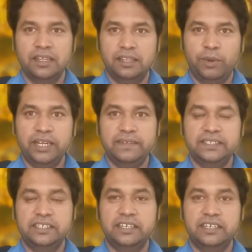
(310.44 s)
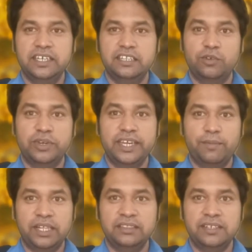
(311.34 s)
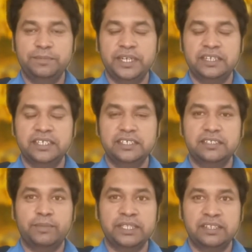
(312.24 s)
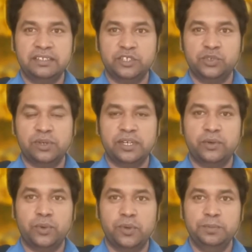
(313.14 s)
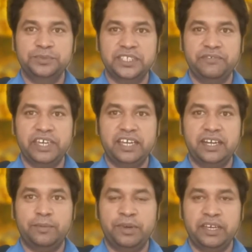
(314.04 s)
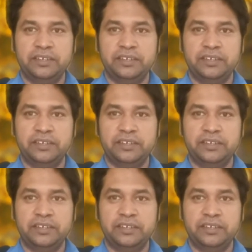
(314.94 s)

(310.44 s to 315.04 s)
இந்த மாதிரி வச்சுக்கிட்டு இதுக்குரிய மந்திரம் இருக்குது அந்த மந்திரத்தை சொல்லுங்கள் ஓம் சிவைய நம